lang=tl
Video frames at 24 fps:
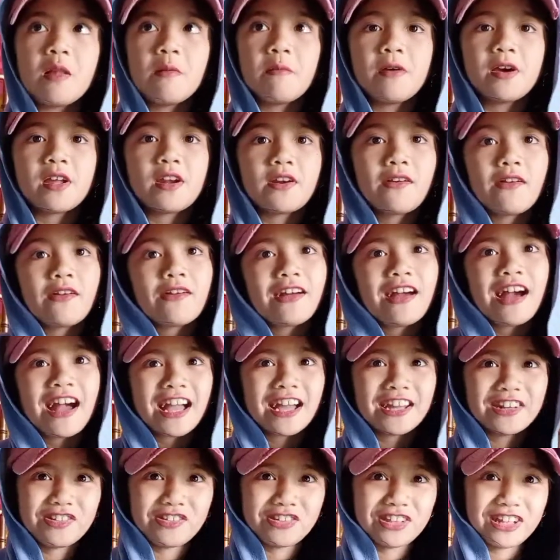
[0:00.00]
Pero
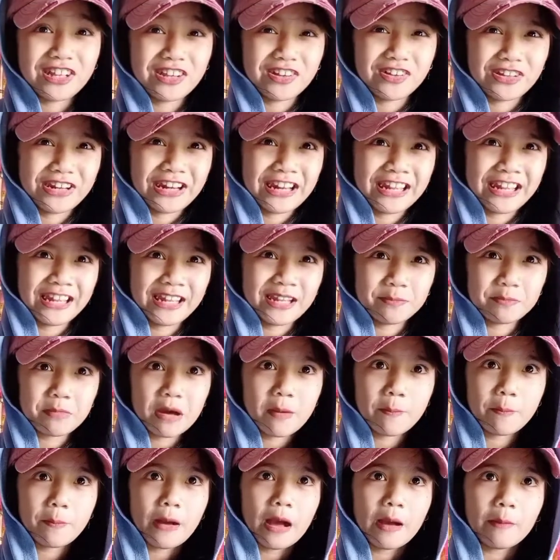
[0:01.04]
gaganunin ko rin.
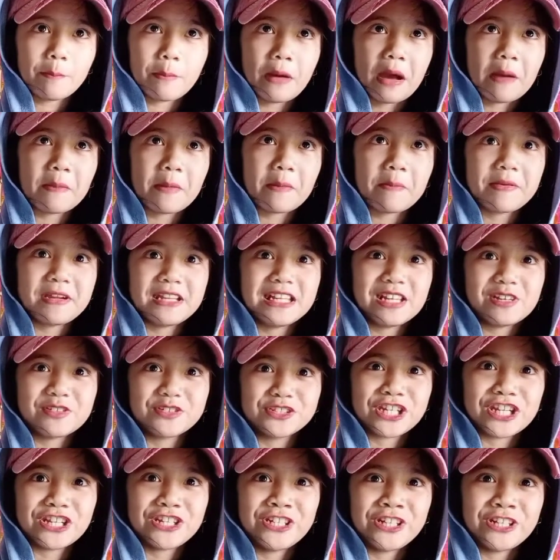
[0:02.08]
Papa, papapili ko
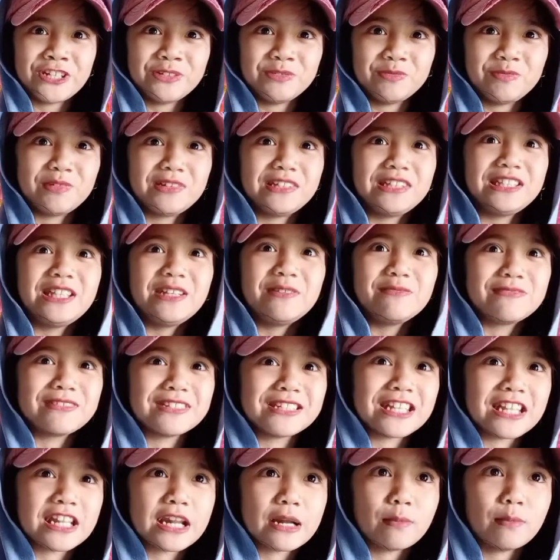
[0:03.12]
sa inyo hindi
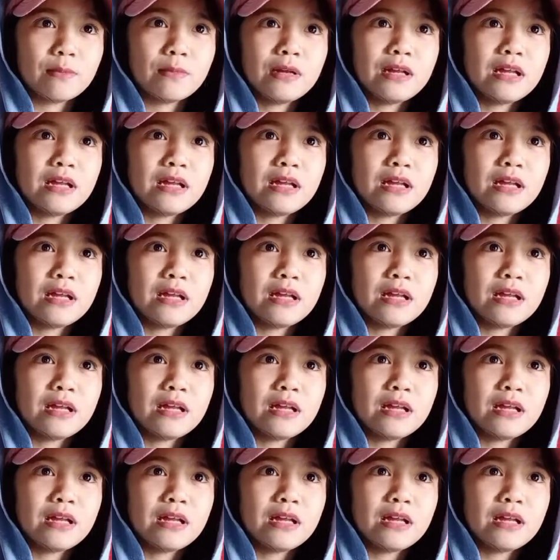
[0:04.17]
masarap.